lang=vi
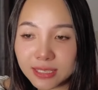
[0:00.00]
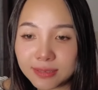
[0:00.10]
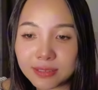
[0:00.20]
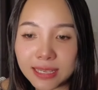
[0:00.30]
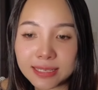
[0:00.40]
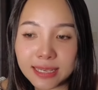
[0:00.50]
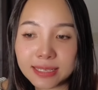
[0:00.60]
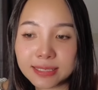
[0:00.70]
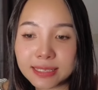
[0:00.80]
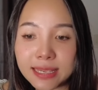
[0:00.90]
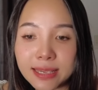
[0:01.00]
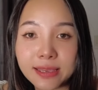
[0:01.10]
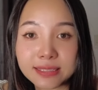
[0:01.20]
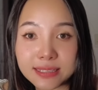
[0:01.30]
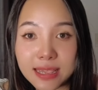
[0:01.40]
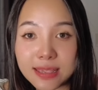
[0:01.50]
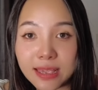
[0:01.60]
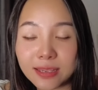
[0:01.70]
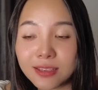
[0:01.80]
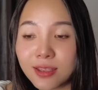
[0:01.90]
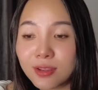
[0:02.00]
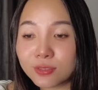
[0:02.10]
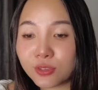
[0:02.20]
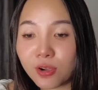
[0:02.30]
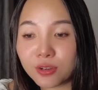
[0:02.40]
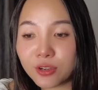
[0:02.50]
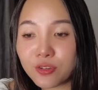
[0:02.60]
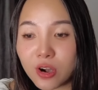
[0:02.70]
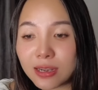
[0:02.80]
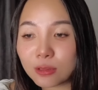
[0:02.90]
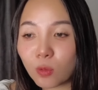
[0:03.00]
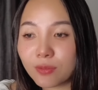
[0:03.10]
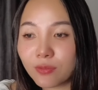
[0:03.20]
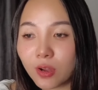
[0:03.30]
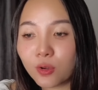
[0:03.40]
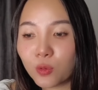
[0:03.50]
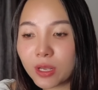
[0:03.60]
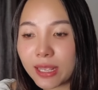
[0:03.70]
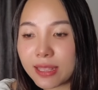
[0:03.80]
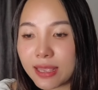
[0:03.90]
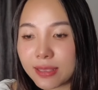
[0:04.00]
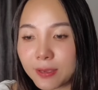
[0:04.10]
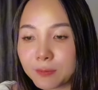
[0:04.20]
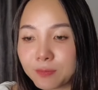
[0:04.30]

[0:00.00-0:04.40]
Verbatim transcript: cái cái cái cái case này nha. Trời ơi, nó rất là tuyệt vời luôn á cả nhà nha.